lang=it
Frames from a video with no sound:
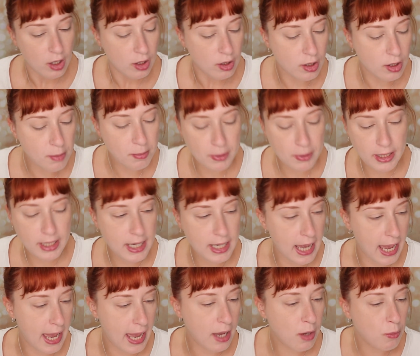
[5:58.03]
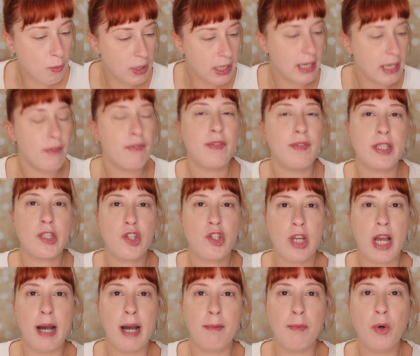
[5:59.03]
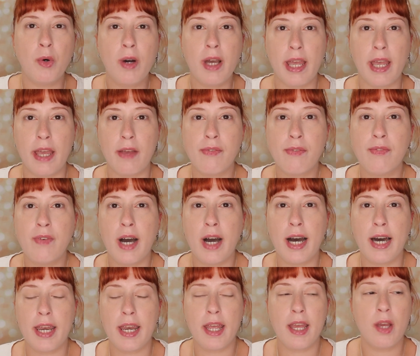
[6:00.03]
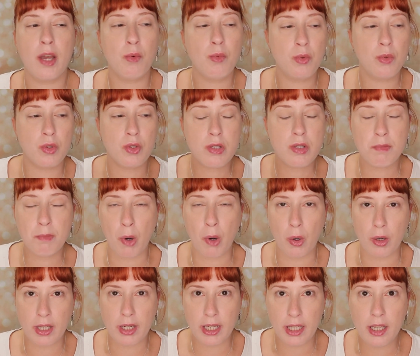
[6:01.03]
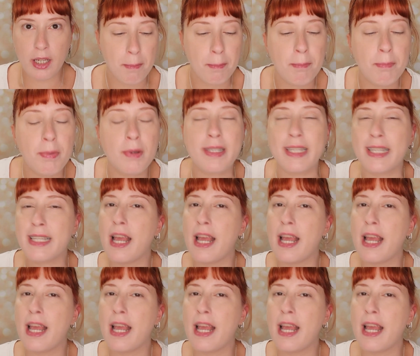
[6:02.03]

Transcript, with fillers: dopodiché quel che facciamo è fare uno smoky potete